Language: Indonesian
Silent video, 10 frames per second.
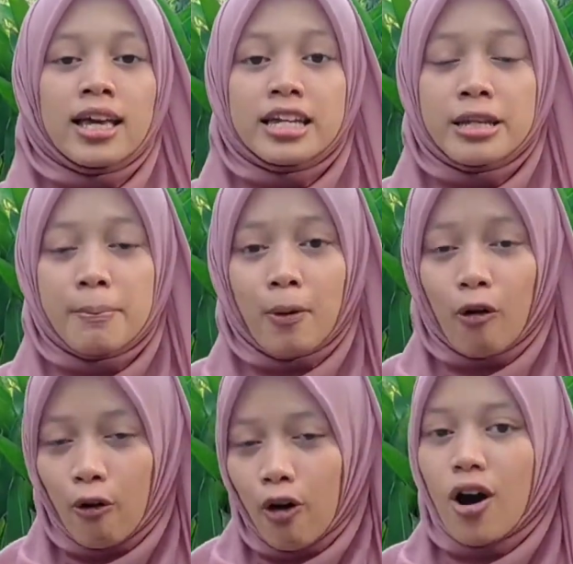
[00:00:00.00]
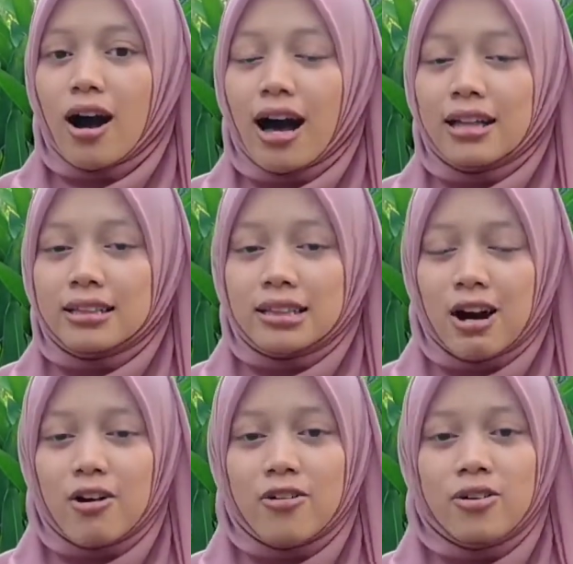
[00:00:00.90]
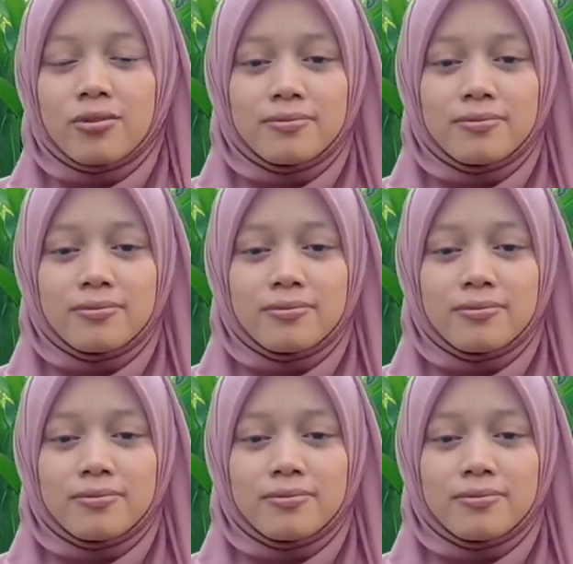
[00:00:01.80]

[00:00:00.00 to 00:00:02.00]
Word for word: ide pokok atau